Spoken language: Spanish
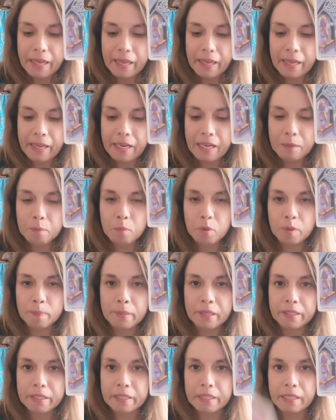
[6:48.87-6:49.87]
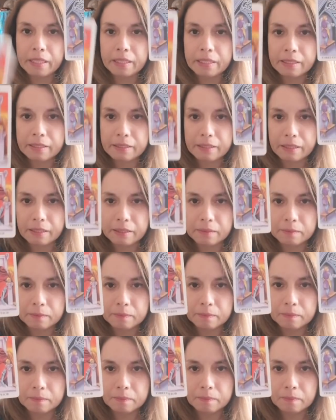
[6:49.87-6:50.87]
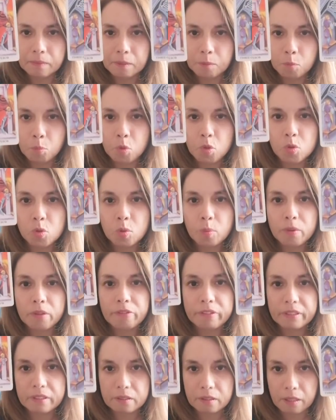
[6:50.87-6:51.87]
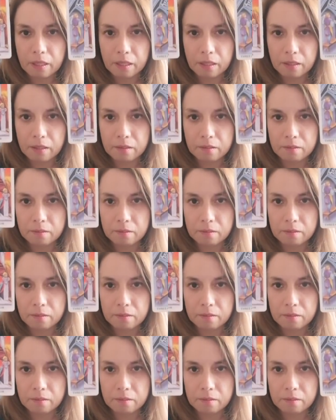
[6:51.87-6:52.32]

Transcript: Él es muy materialista, muy superficial,